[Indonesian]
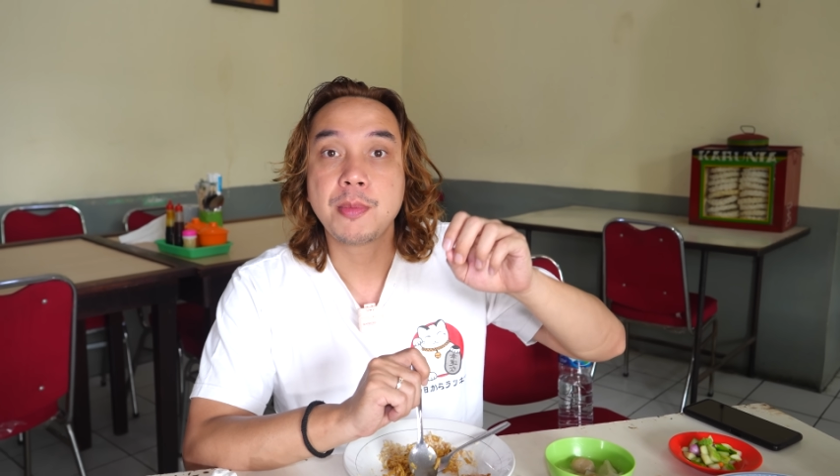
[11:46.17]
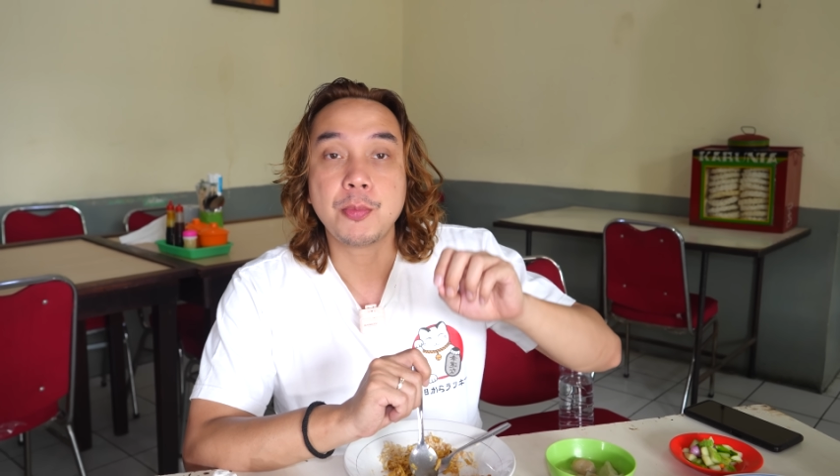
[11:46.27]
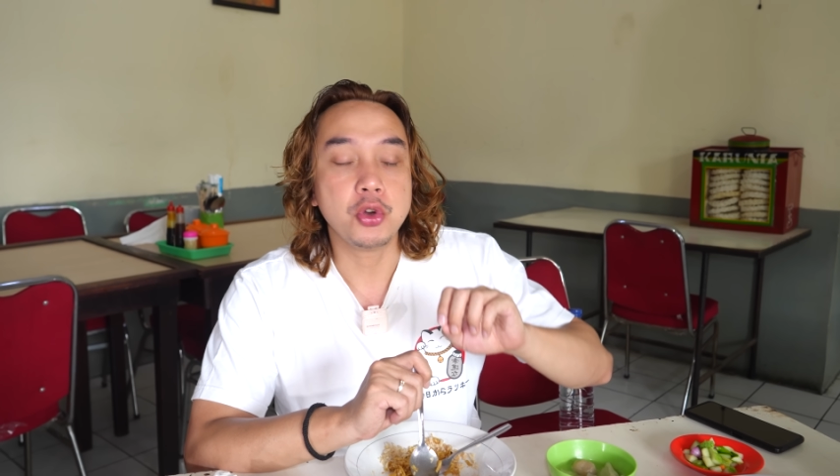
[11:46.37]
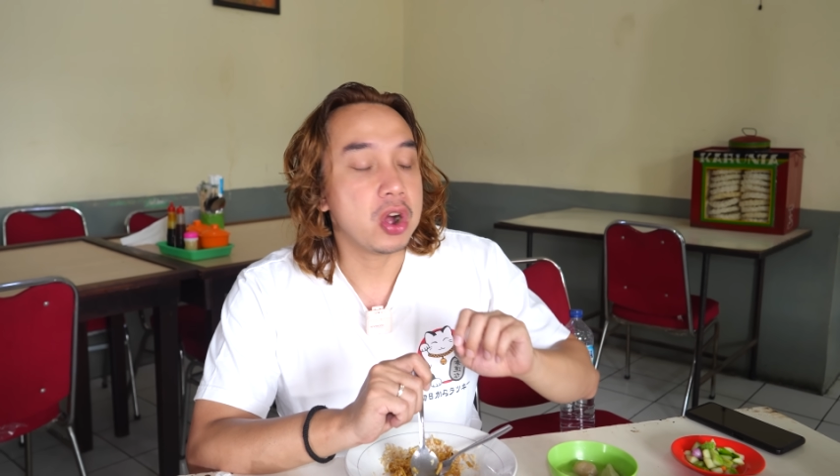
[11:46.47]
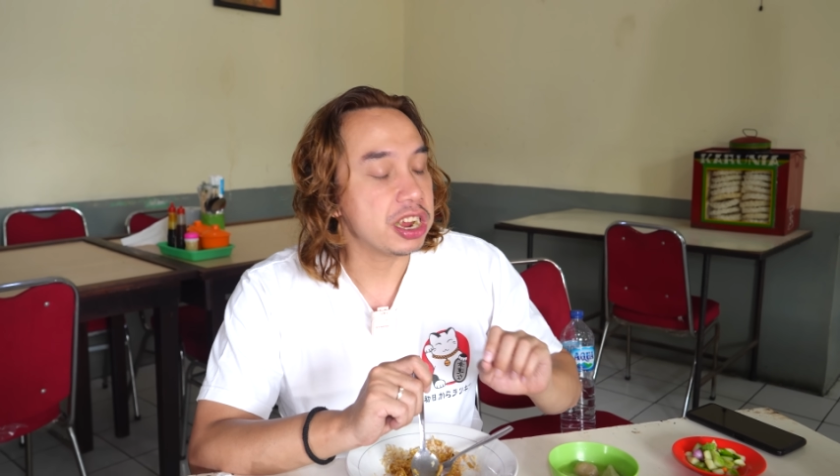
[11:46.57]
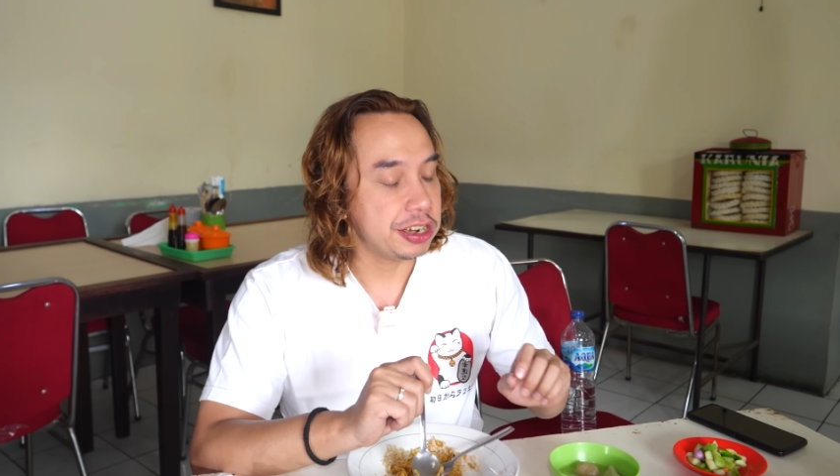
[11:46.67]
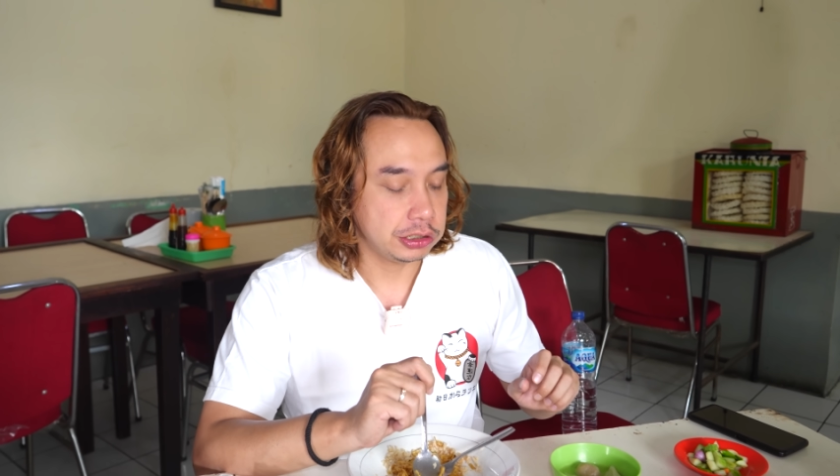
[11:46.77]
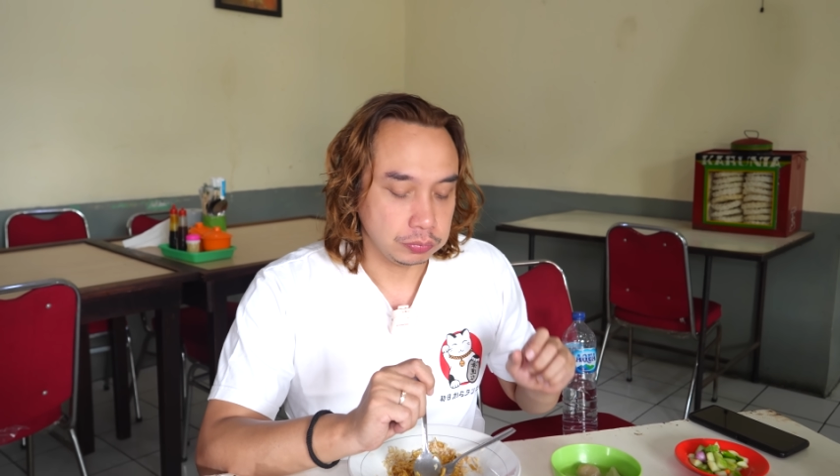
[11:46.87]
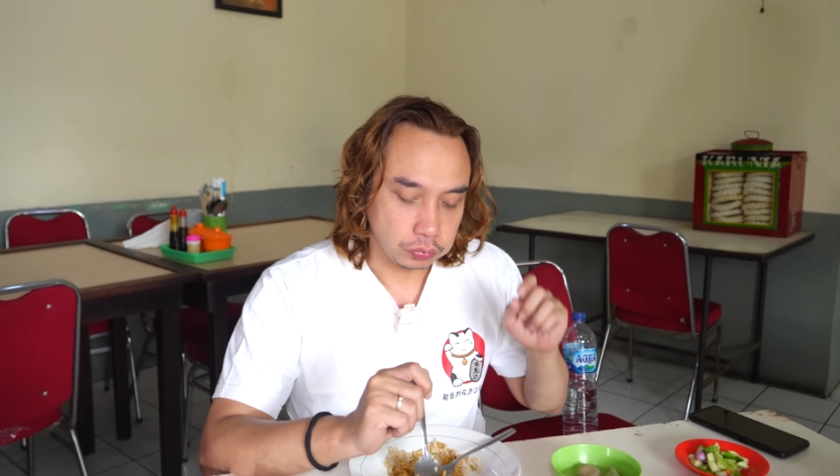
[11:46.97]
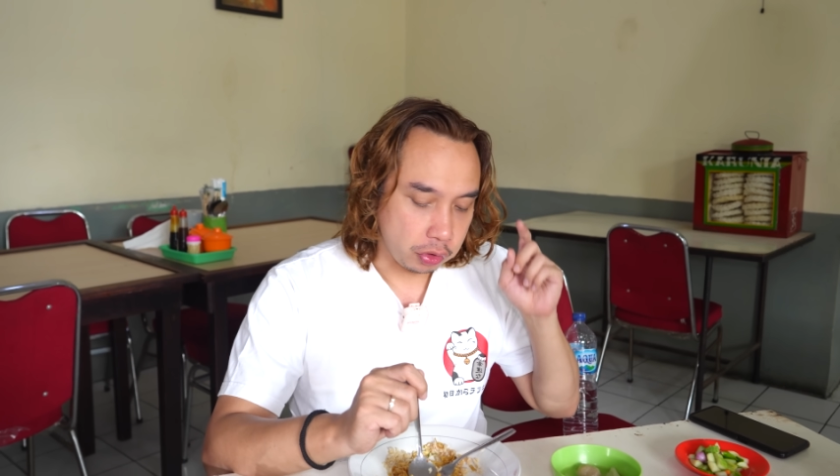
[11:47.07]
sama puyong hai
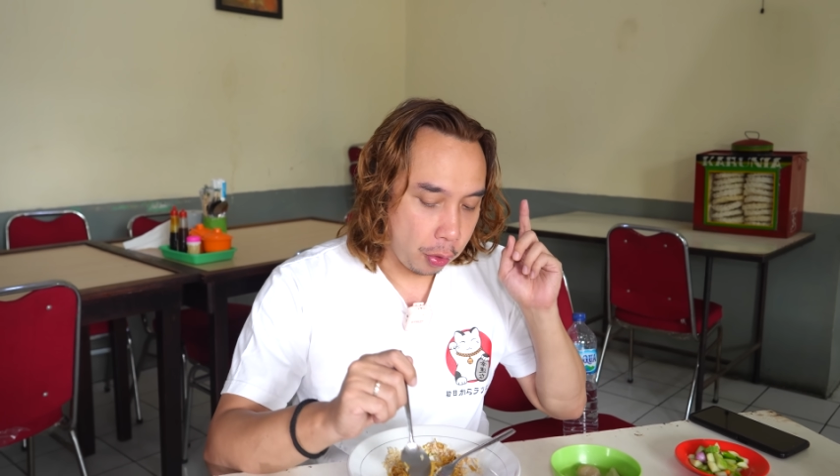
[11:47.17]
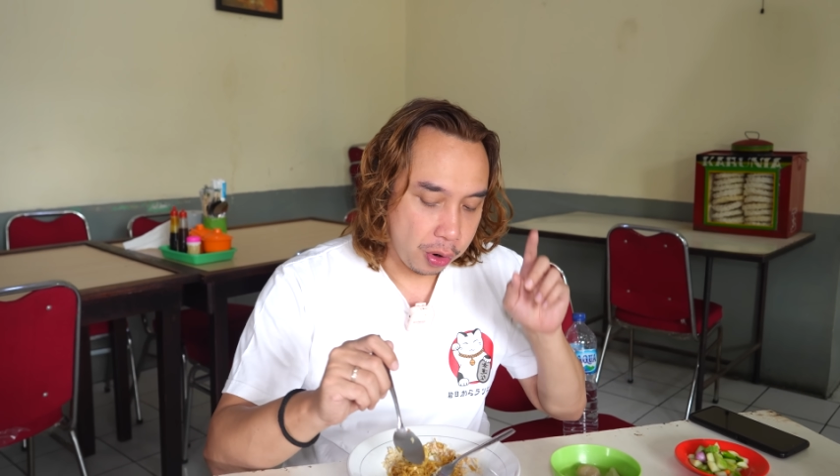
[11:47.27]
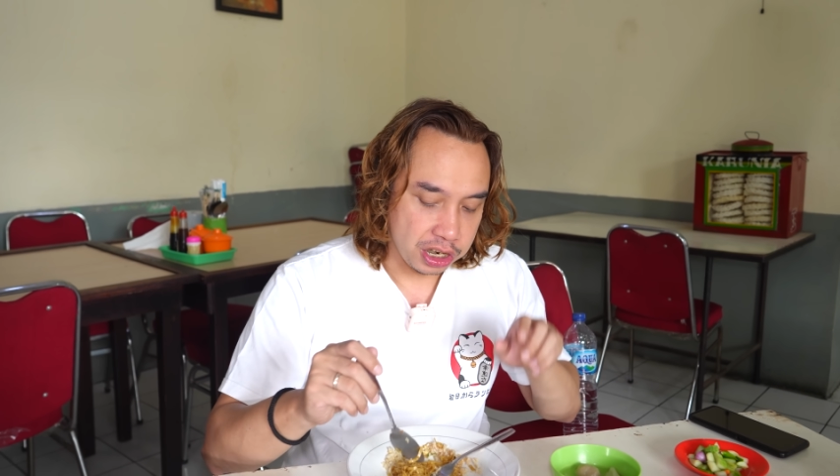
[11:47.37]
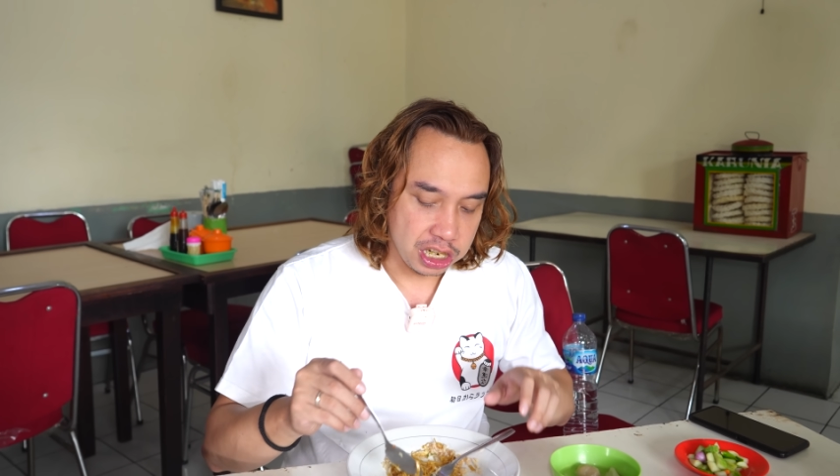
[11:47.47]
guys. Wah